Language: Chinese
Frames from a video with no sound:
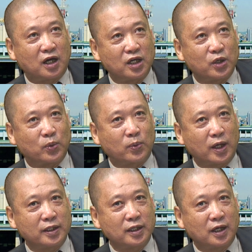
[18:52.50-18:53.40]
有
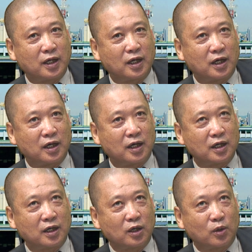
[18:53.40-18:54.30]
关
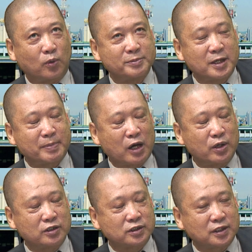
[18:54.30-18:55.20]
我们在8月
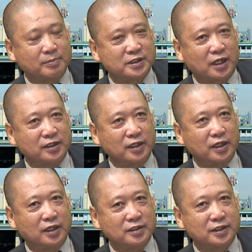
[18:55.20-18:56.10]
的时候，他们商定一
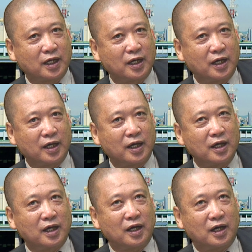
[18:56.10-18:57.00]
个在
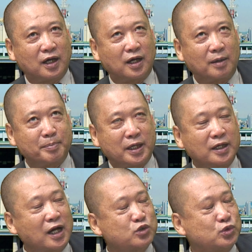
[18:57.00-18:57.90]
平
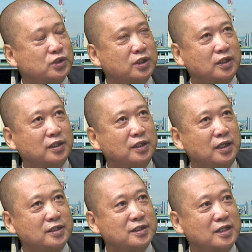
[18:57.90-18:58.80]
壤举行
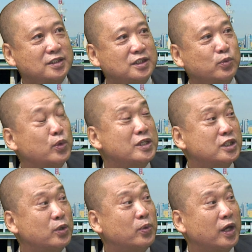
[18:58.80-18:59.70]
第3次文
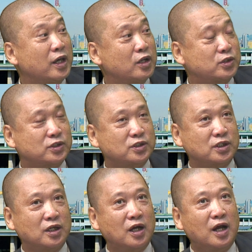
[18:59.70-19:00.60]
监会，也就
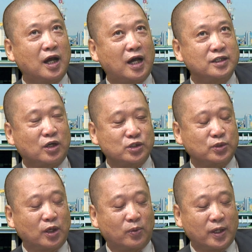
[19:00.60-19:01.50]
是韩朝
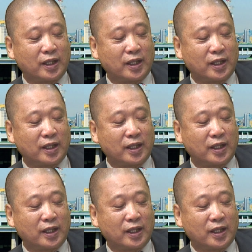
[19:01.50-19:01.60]
首脑会